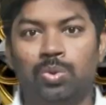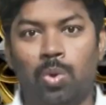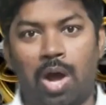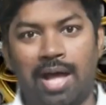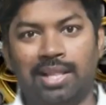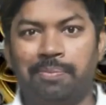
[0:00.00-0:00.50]
ஸோ
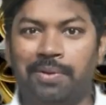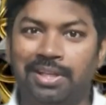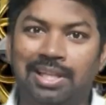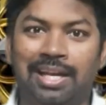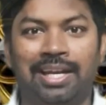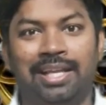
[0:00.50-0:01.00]
அதை
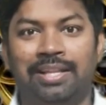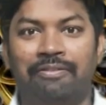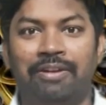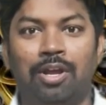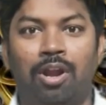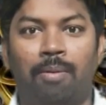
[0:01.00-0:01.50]
பற்றி தான் இன்றைக்கி
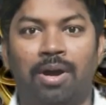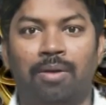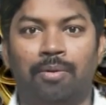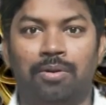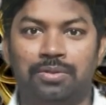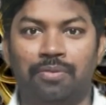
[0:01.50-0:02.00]
இந்த வீடியோவில்
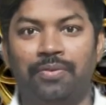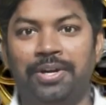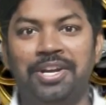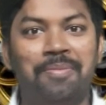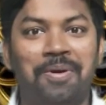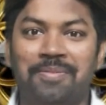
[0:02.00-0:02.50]
பார்க்க போகிறோம் ஸோ
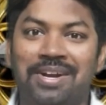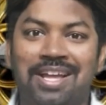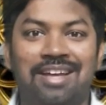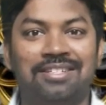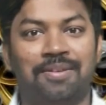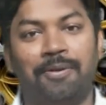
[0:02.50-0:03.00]
வீடியோ
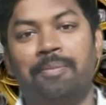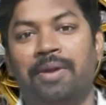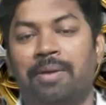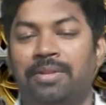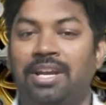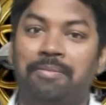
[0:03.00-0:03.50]
பார்க்க யாரும் சப்ஸ்கிரைப்
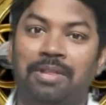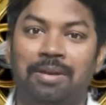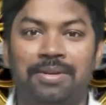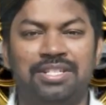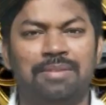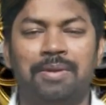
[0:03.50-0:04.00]
பண்ண முடியும்னா
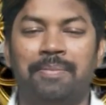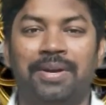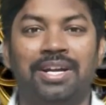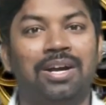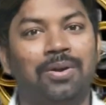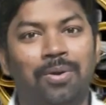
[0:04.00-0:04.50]
முதல் போய் சப்ஸ்கிரைப்
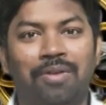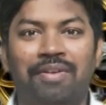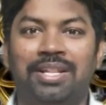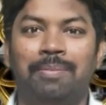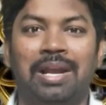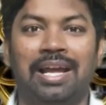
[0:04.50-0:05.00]
பண்ணுங்கள்
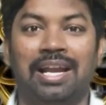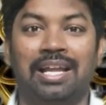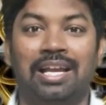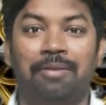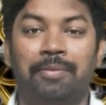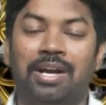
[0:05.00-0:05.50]
கூடவே அந்த பெல்
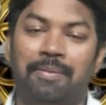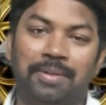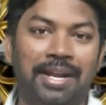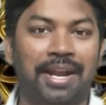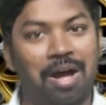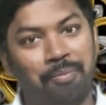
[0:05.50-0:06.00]
ஐக்கன் கிளிக் பண்ணுங்கள்
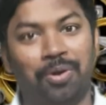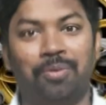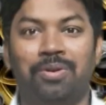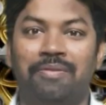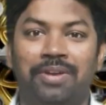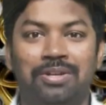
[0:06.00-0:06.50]
அப்போ தான் நான்
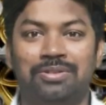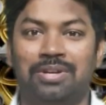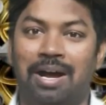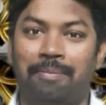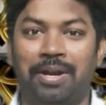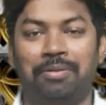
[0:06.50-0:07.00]
போடக்கூடிய
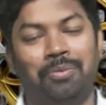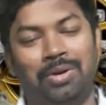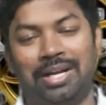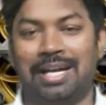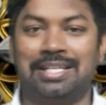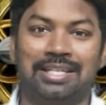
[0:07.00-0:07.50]
வீடியோஸோட அப்டேட் வந்து
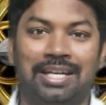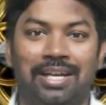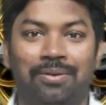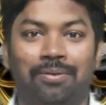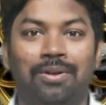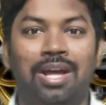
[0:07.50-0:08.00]
உங்களுக்கு கிடச்சிக்கிட்டே
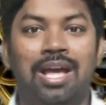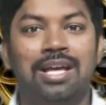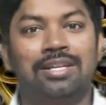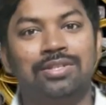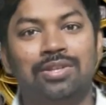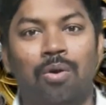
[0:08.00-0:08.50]
இருக்கும்
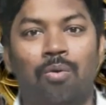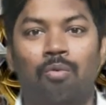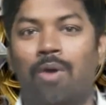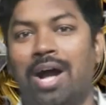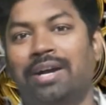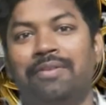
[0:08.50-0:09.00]
ஸோ
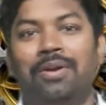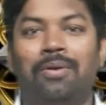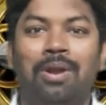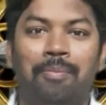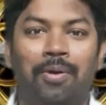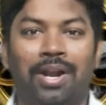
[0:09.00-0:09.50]
வாங்க வீடியோக்குள்ளே